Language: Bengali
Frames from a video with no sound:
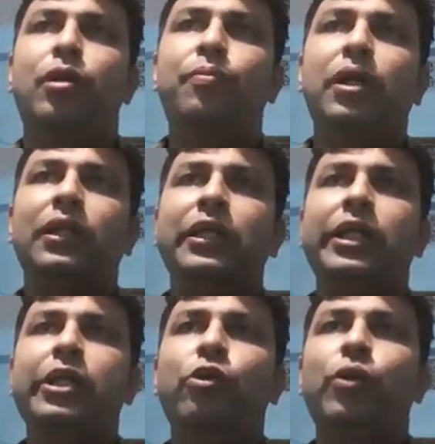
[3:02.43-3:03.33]
অমরতাকে
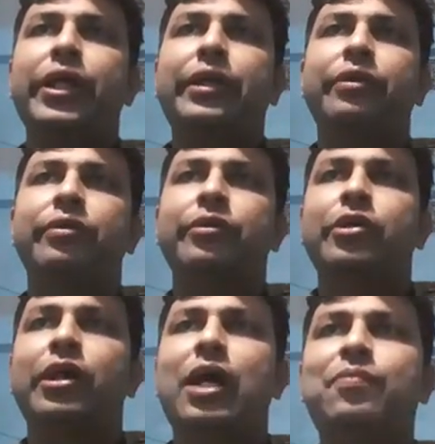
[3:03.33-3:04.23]
কি করলেন
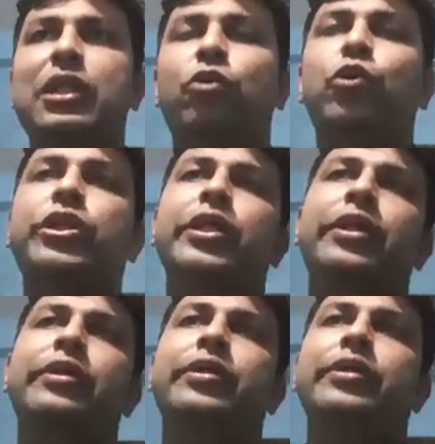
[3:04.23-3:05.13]
কামনা
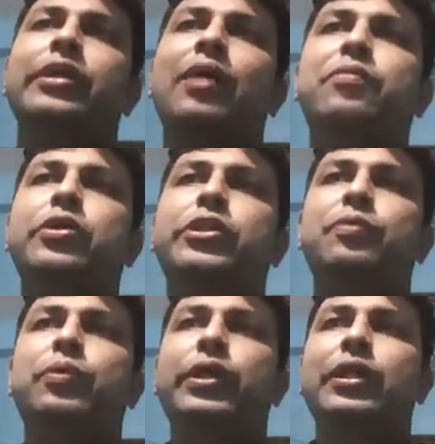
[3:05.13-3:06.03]
করেছেন এবং
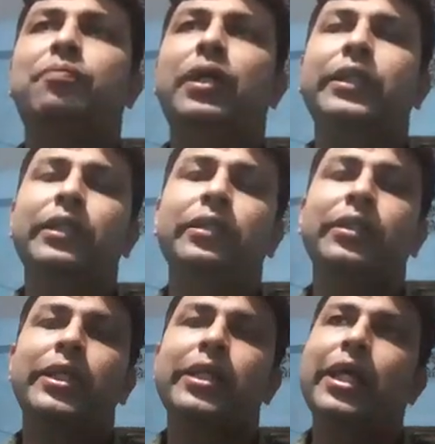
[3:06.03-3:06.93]
জীবনের মাঝে
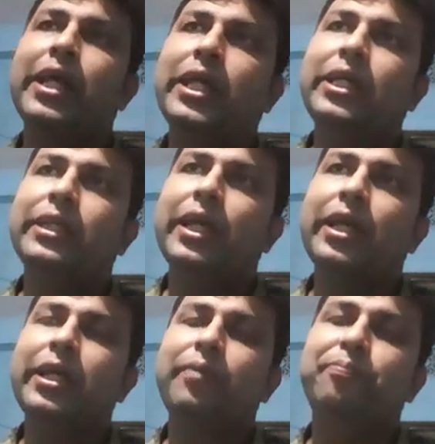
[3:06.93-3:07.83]
এই
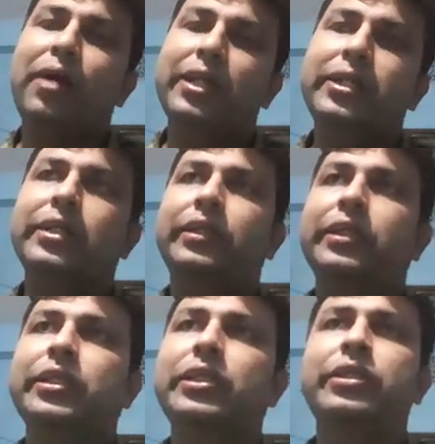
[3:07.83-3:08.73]
দেহের মাঝে
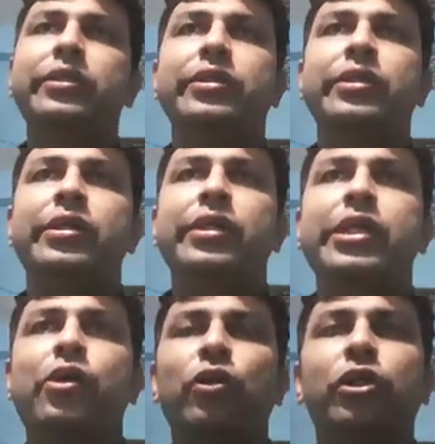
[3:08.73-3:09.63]
তিনি
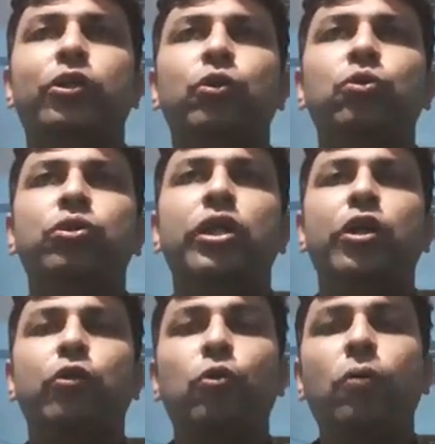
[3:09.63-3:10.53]
কী করলেন
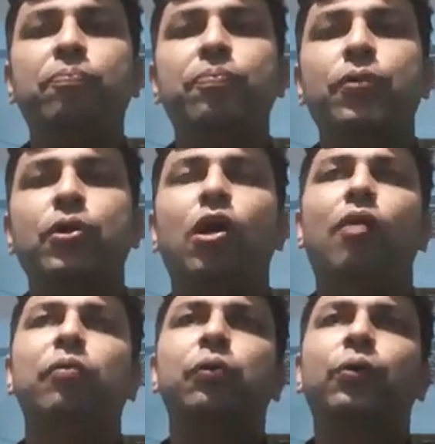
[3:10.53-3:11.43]
সুন্দরের রূপ
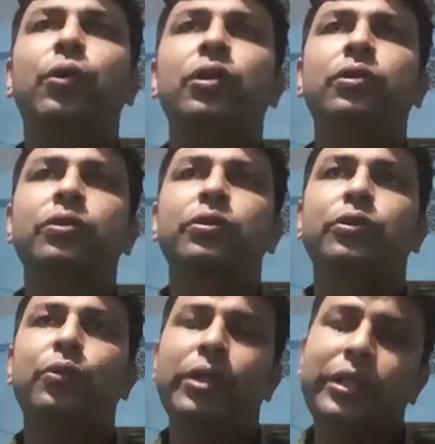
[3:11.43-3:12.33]
অবলোকন
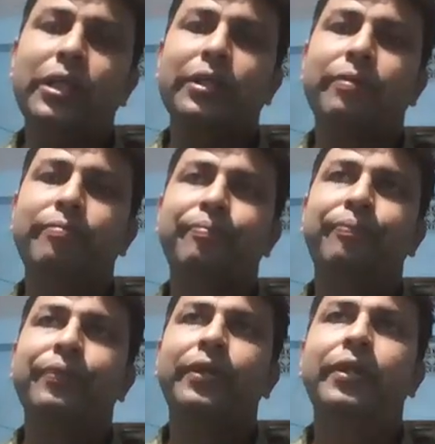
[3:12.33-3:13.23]
করেছিলেন
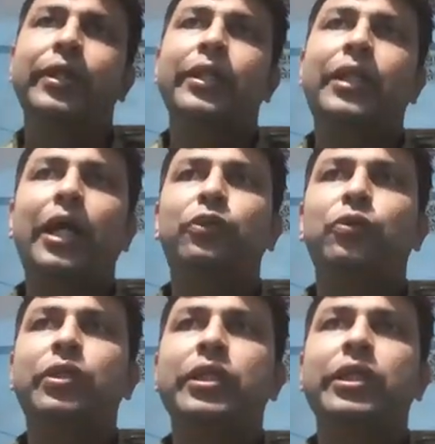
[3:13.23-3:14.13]
তাই তো
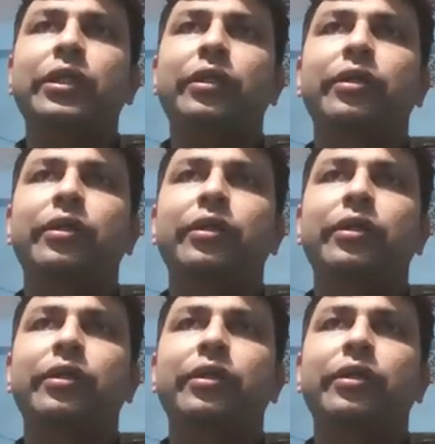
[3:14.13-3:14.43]
তিনি